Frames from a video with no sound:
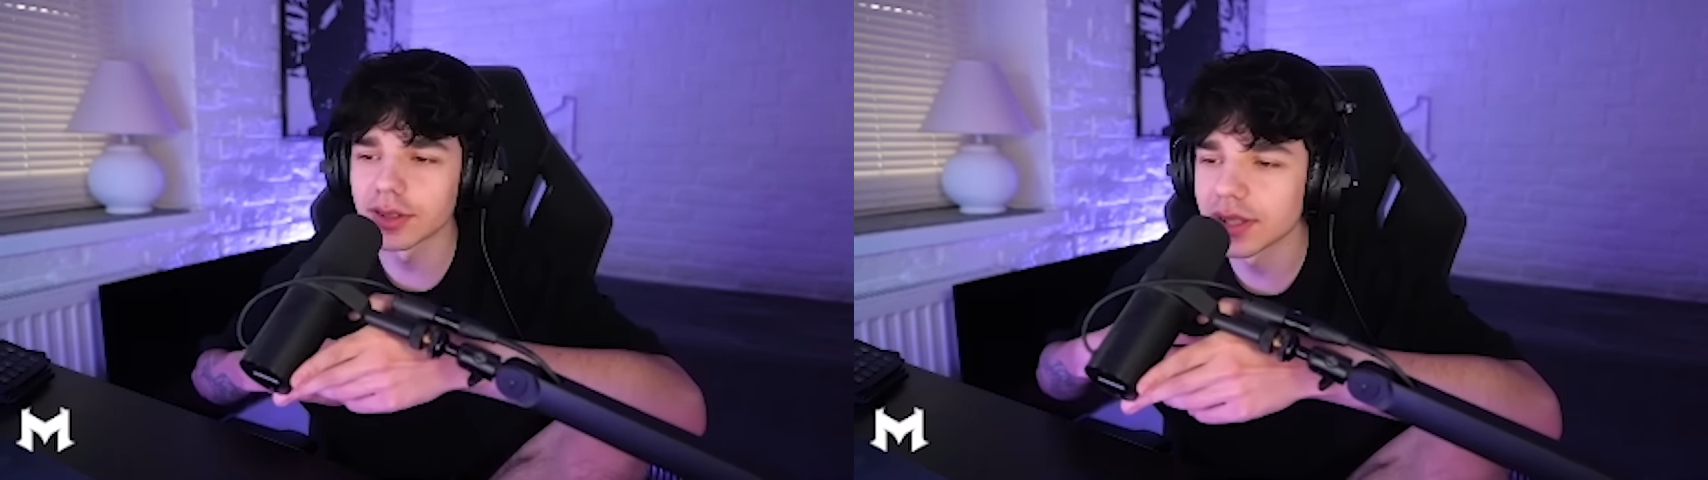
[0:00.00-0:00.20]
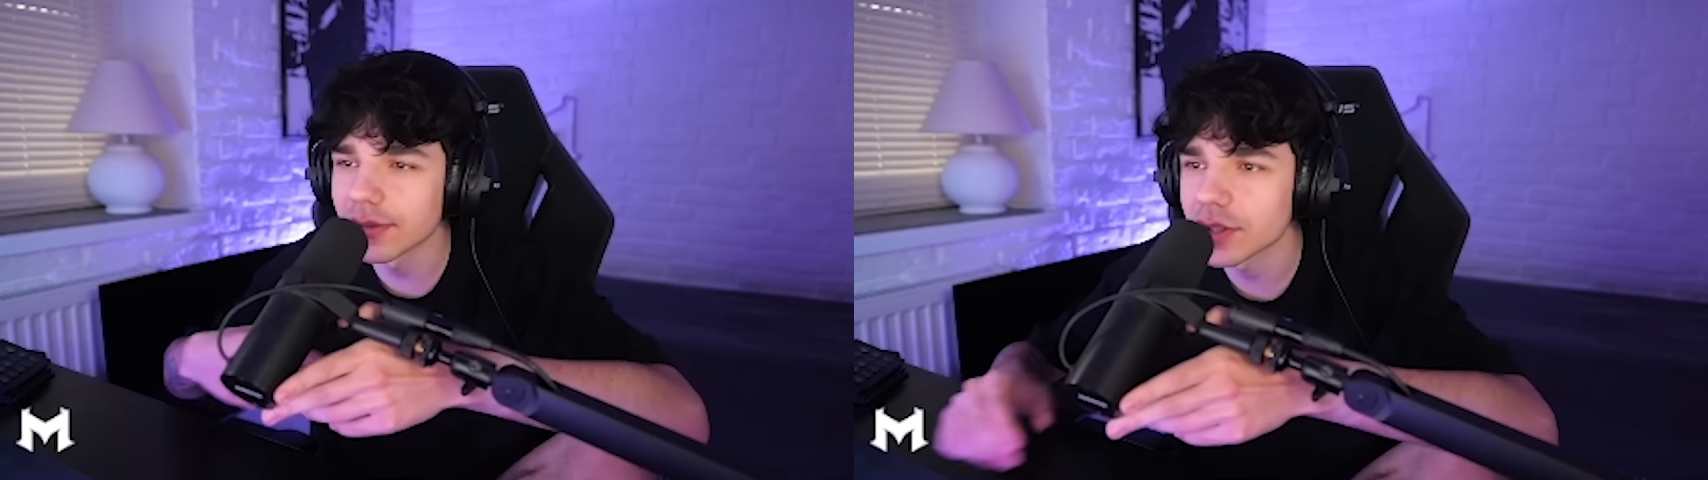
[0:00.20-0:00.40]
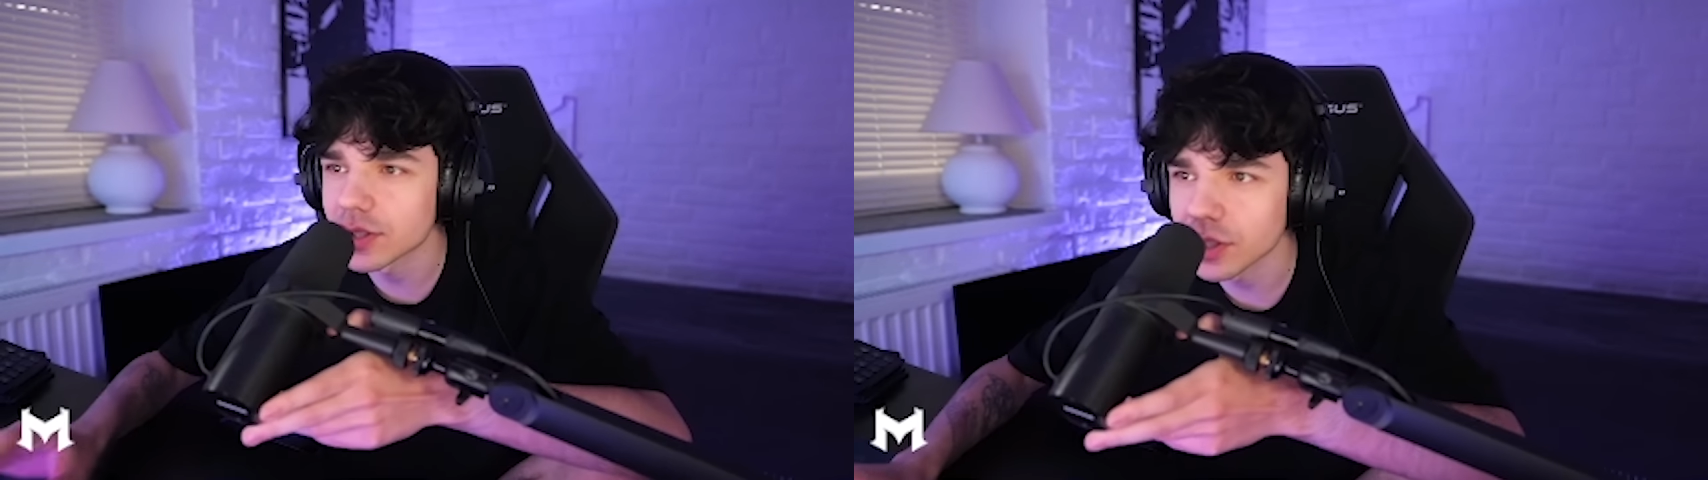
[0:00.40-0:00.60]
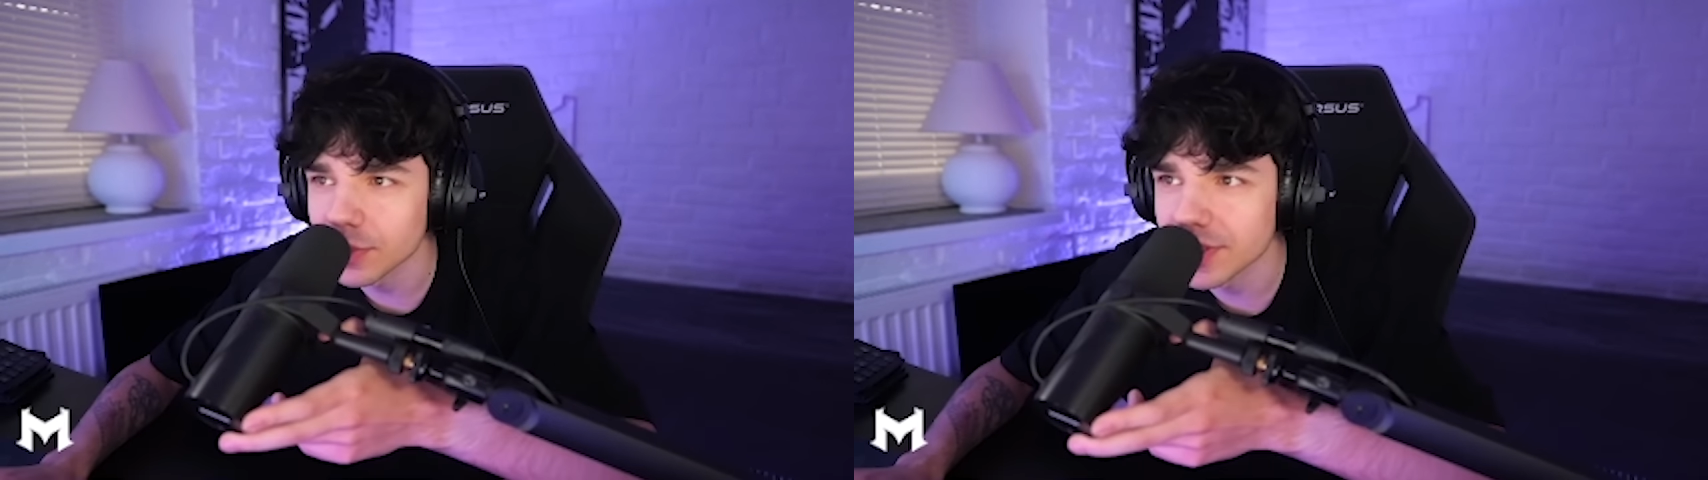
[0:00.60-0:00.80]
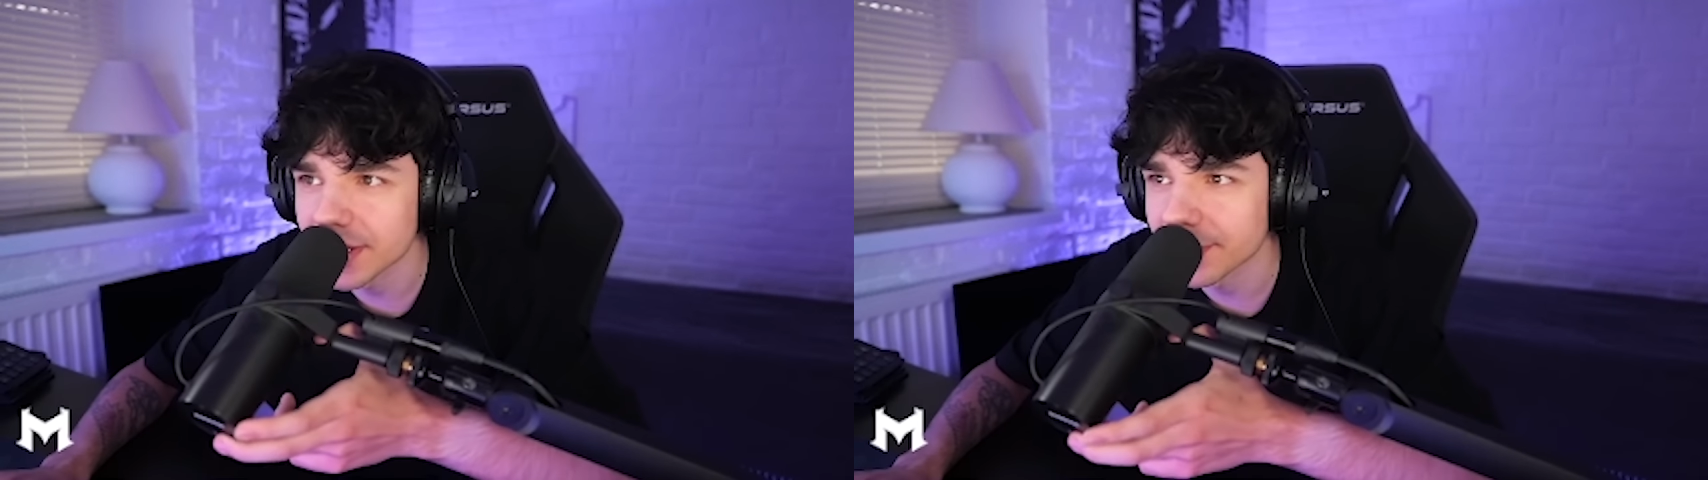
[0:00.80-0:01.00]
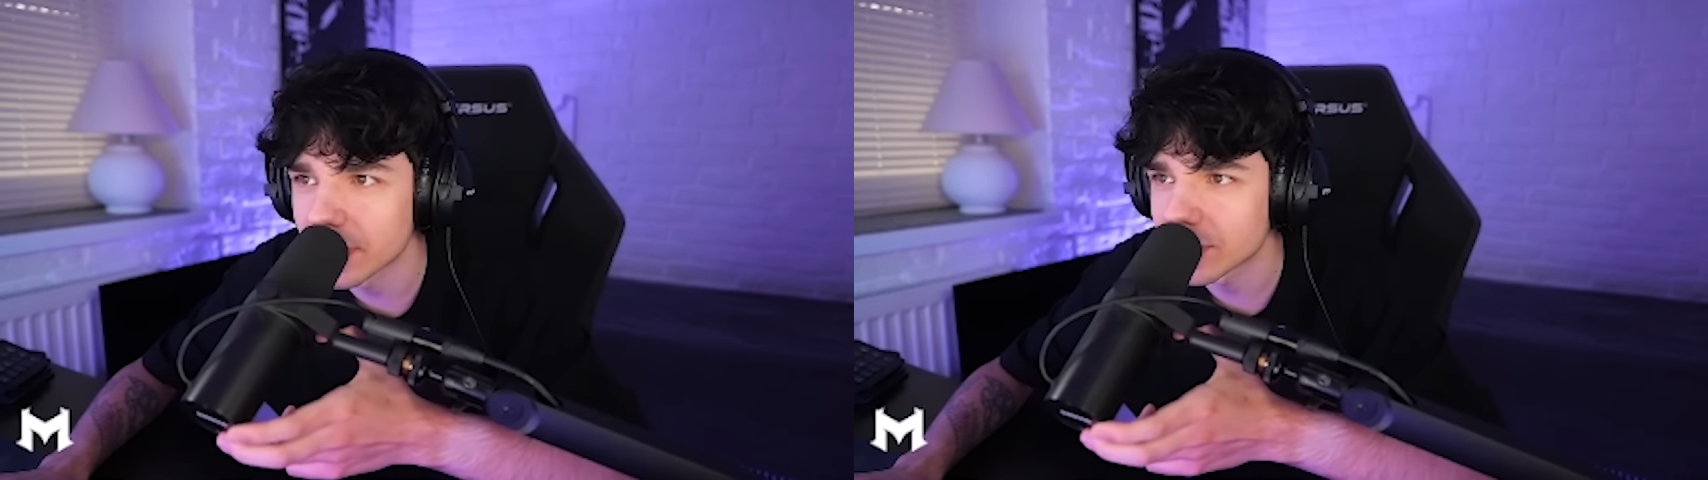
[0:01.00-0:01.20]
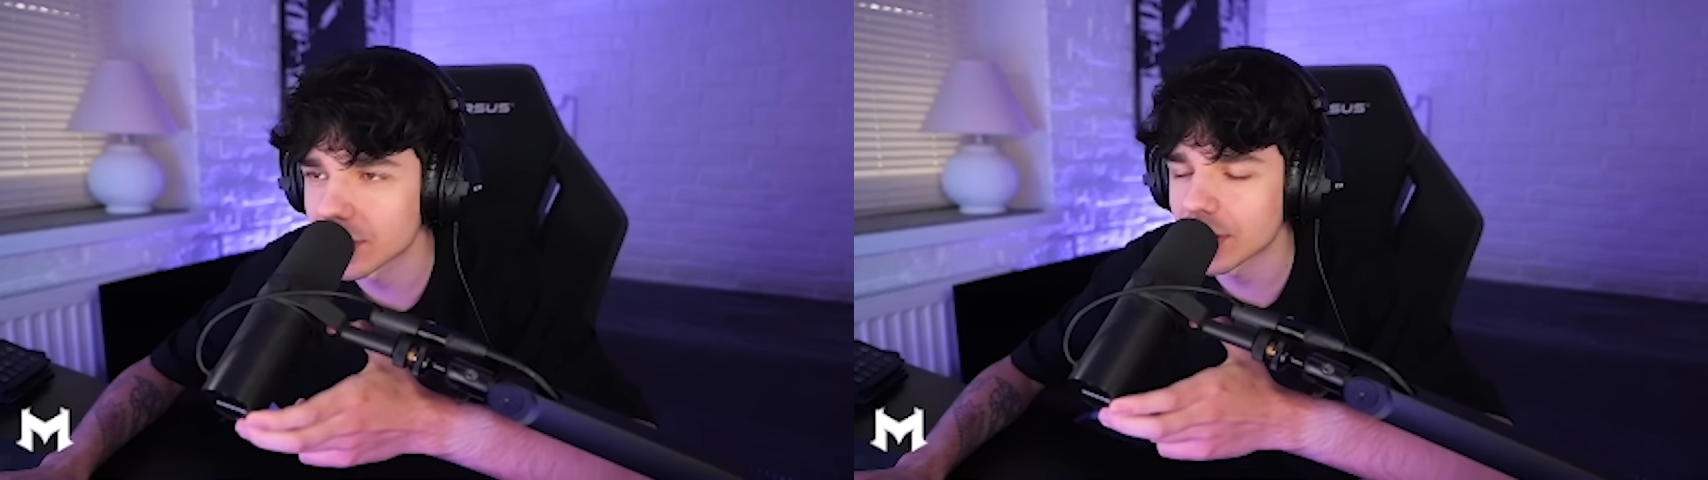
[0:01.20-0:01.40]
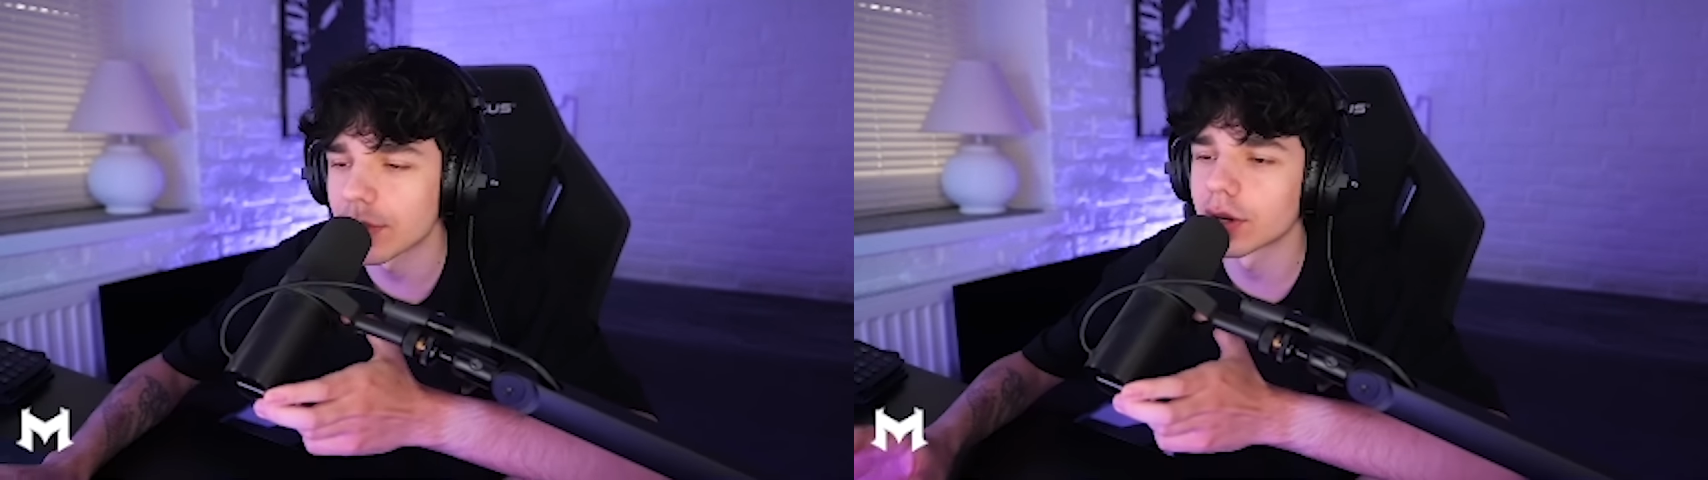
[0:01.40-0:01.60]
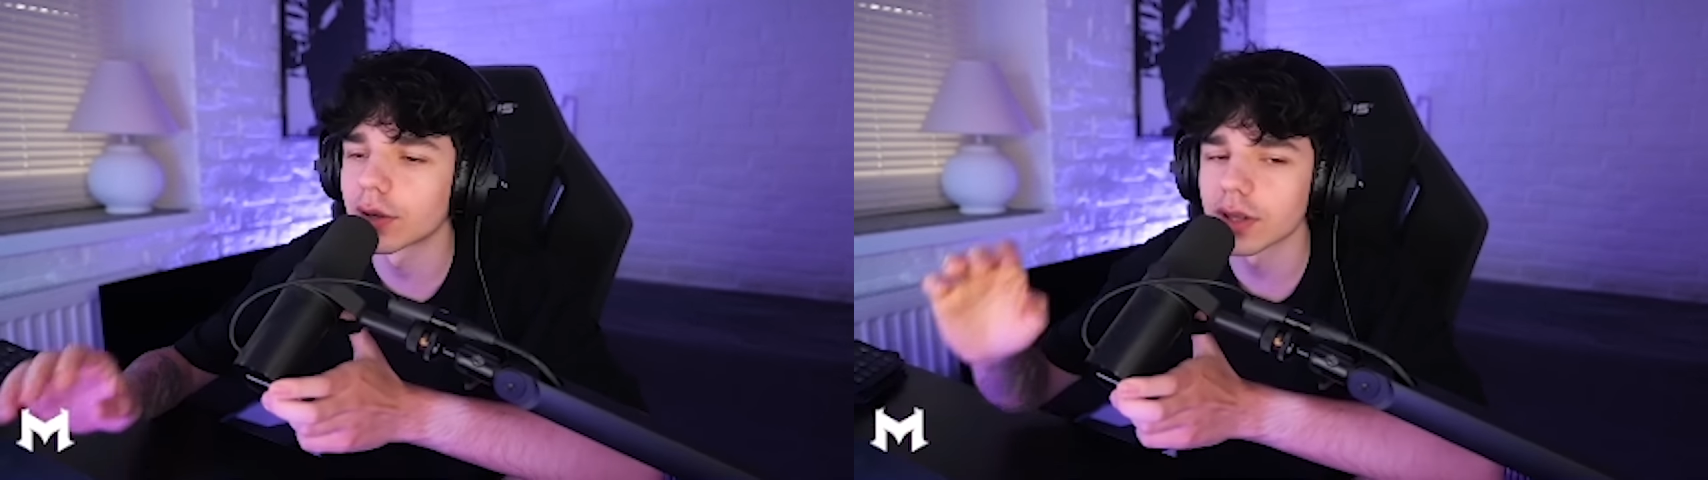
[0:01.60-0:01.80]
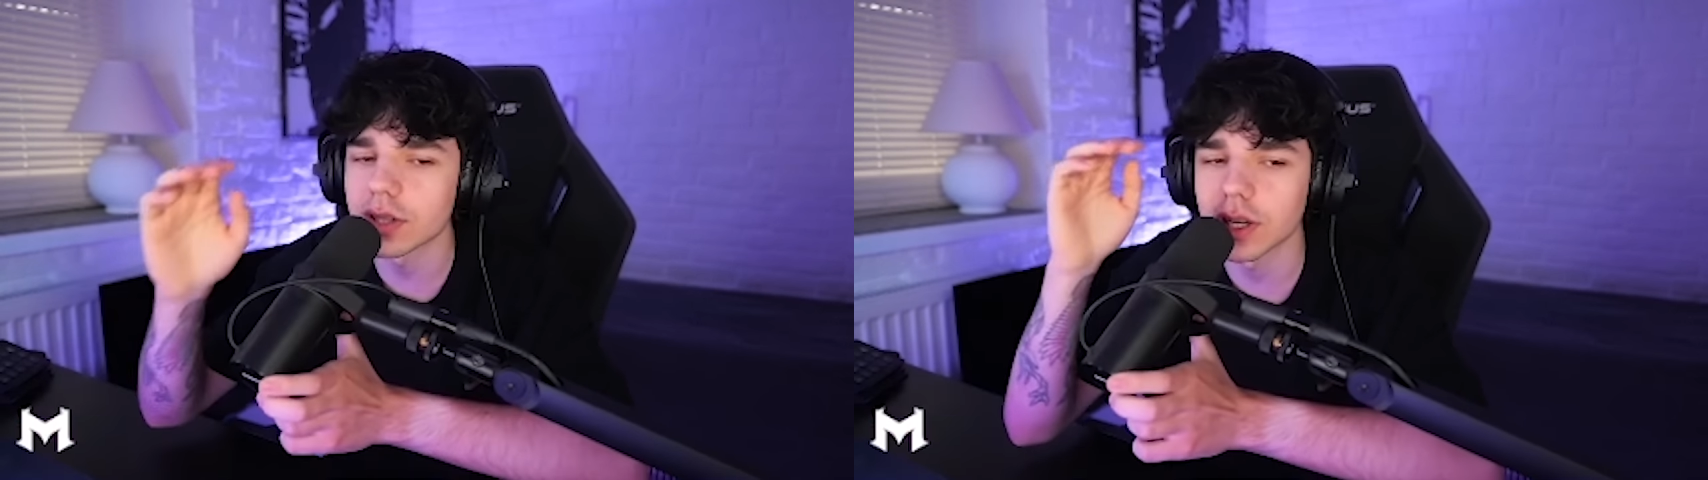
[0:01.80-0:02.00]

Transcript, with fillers: ty nie wiesz co robić ze swoim życiem i oglądasz